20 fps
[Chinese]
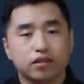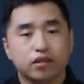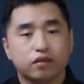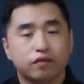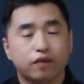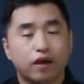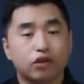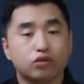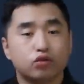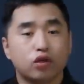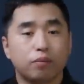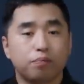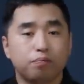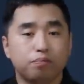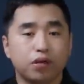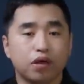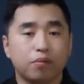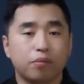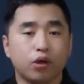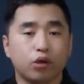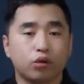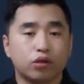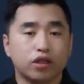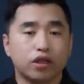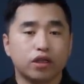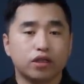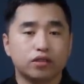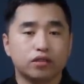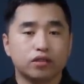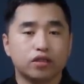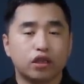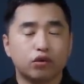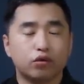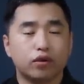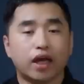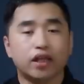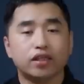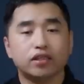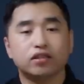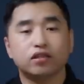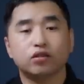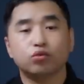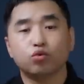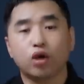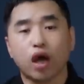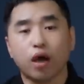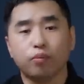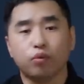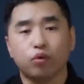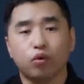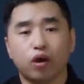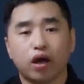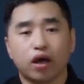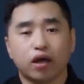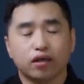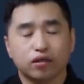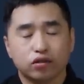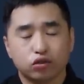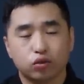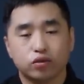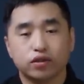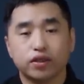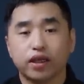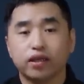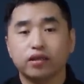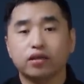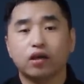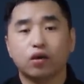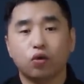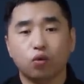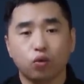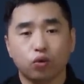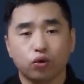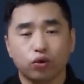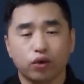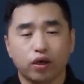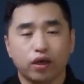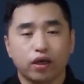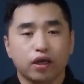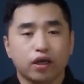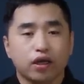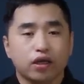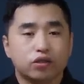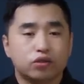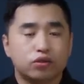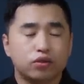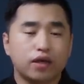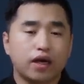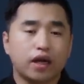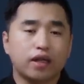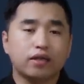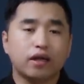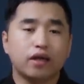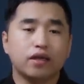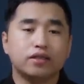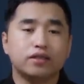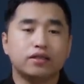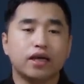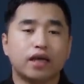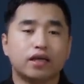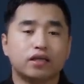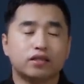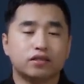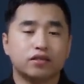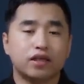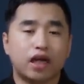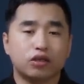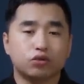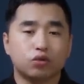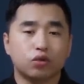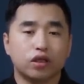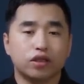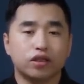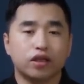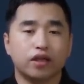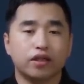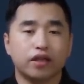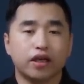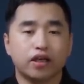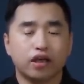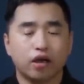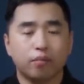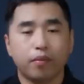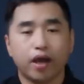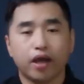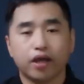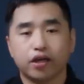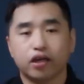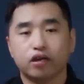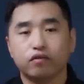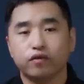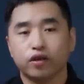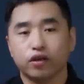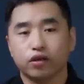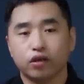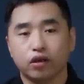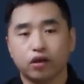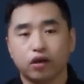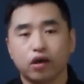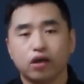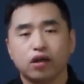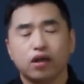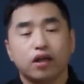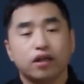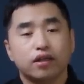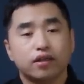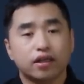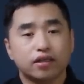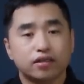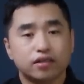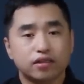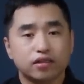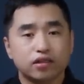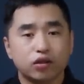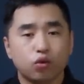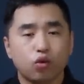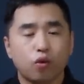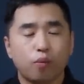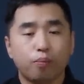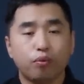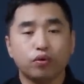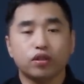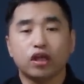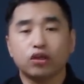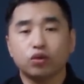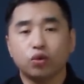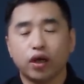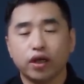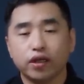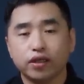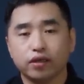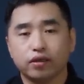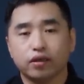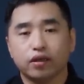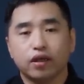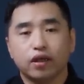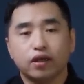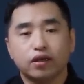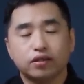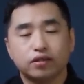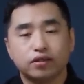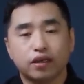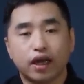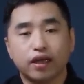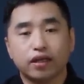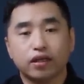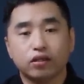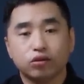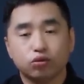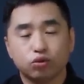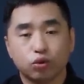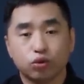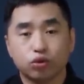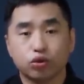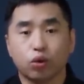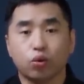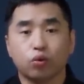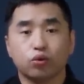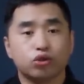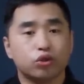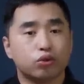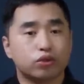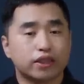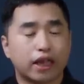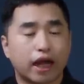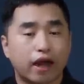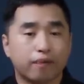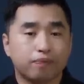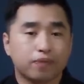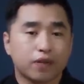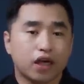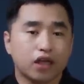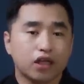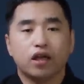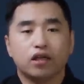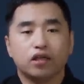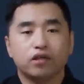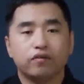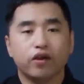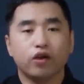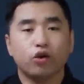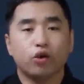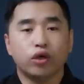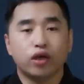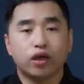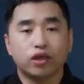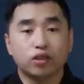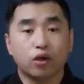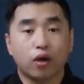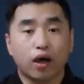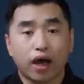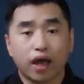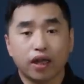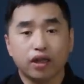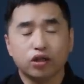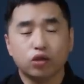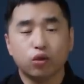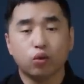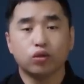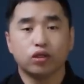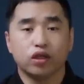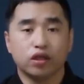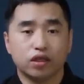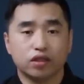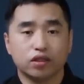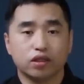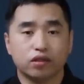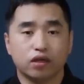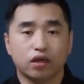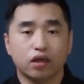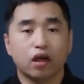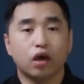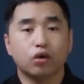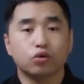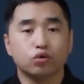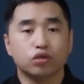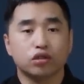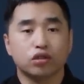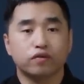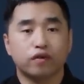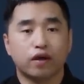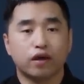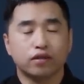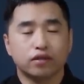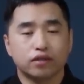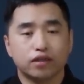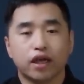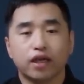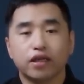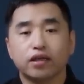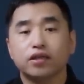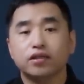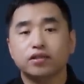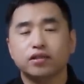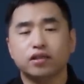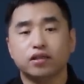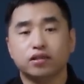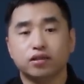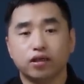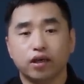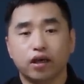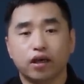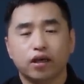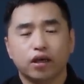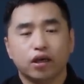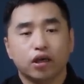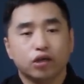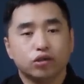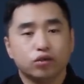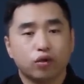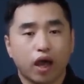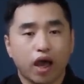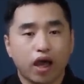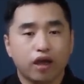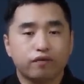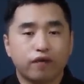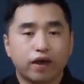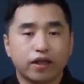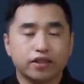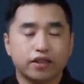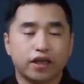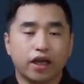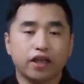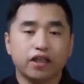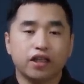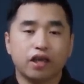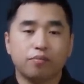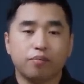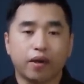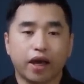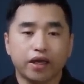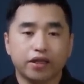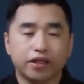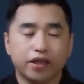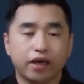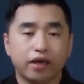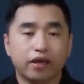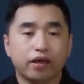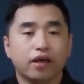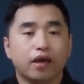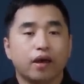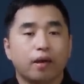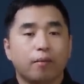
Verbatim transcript: 警方却并没有第一时间对他进行抓捕啊，存在一个顾虑。虽然特里西亚的指甲处的 DNA 和迈克尔吻合，但似乎不能推定杀人凶手就是他，因为有一个叫安东尼的证人告诉警方这样一个细节：，就案发前一天白天。